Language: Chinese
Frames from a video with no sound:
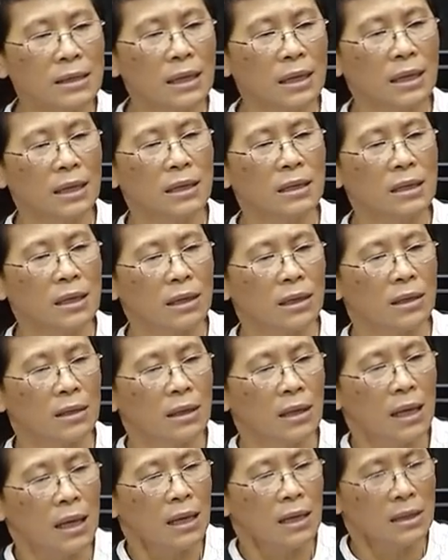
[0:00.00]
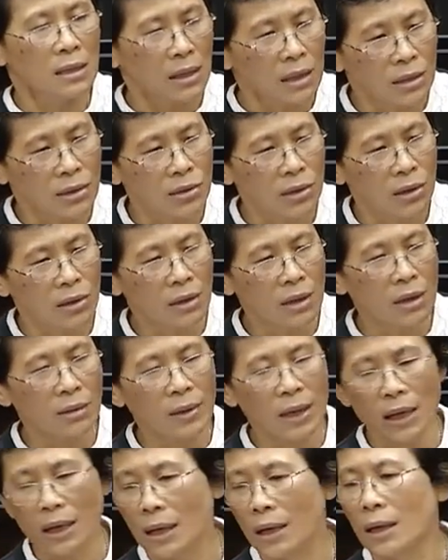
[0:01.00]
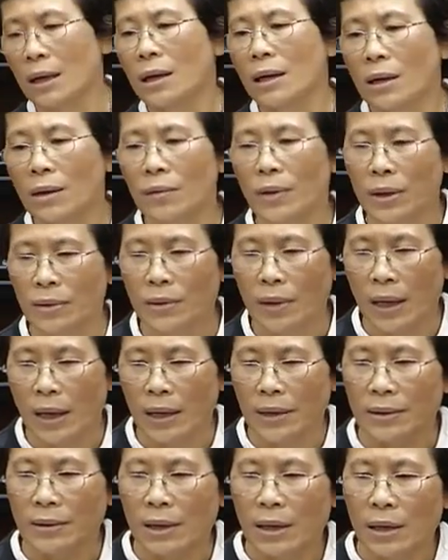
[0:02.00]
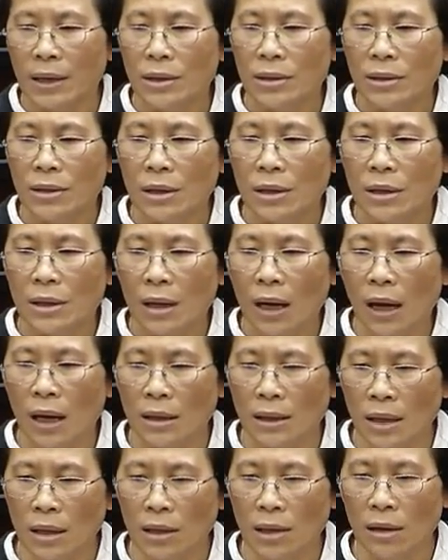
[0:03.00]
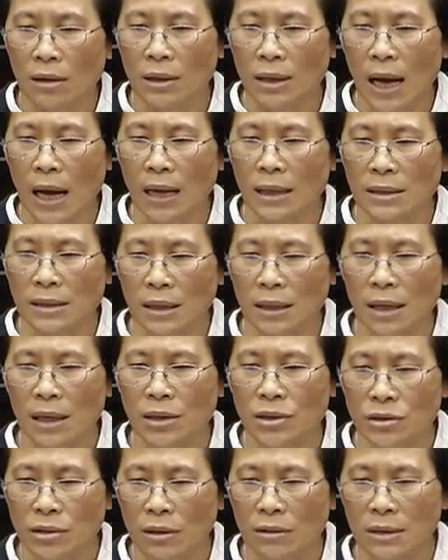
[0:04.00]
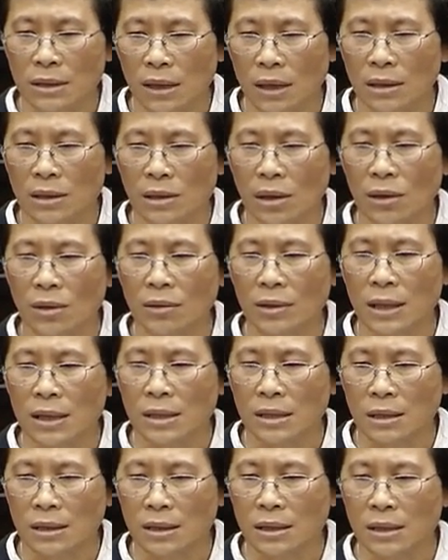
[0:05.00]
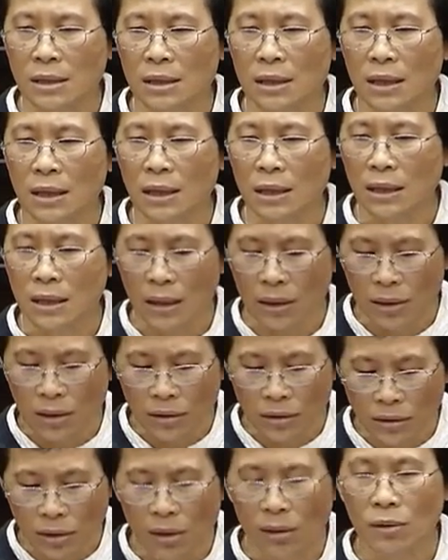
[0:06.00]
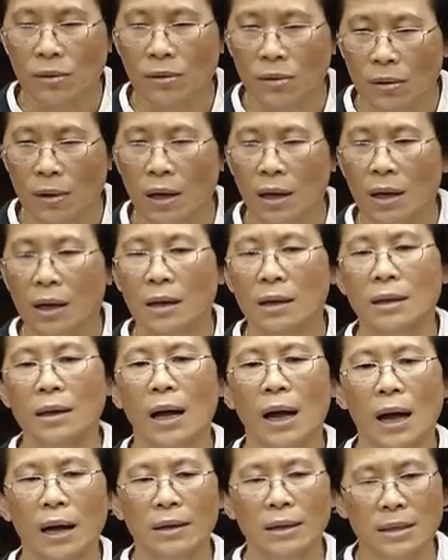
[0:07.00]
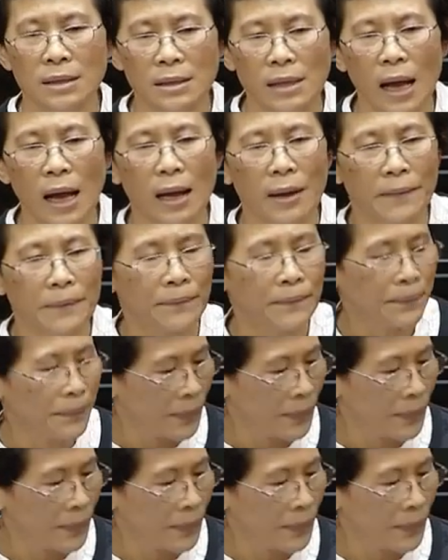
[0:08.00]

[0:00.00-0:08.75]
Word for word: 在这里请请求各位委员，啊，能够让这个修正动议四之一能够通过。好，以上。